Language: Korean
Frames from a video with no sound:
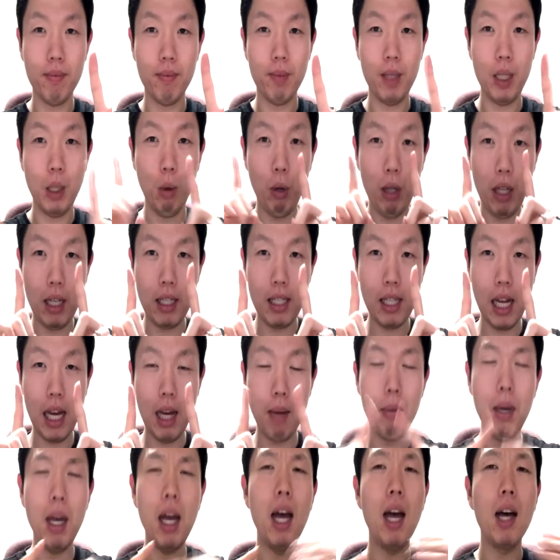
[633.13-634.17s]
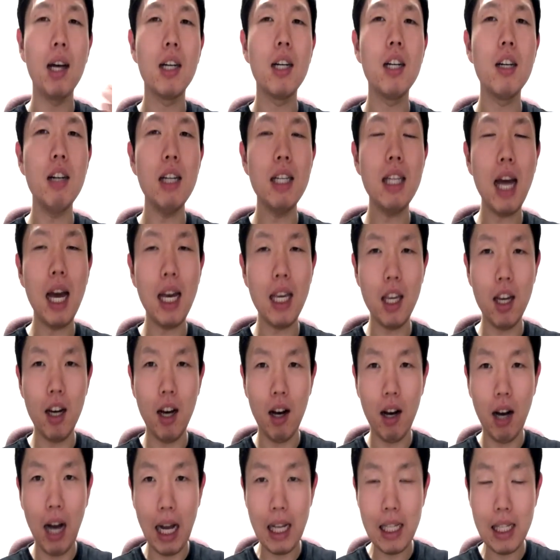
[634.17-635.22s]
자, 원하 타임. 그거
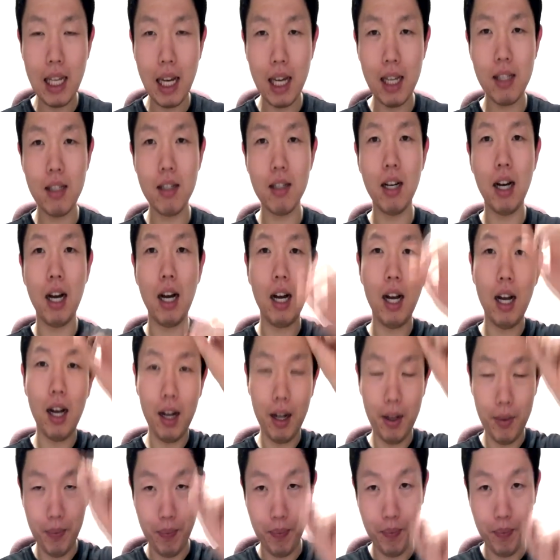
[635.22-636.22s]
있다는겨. 한 사이즈가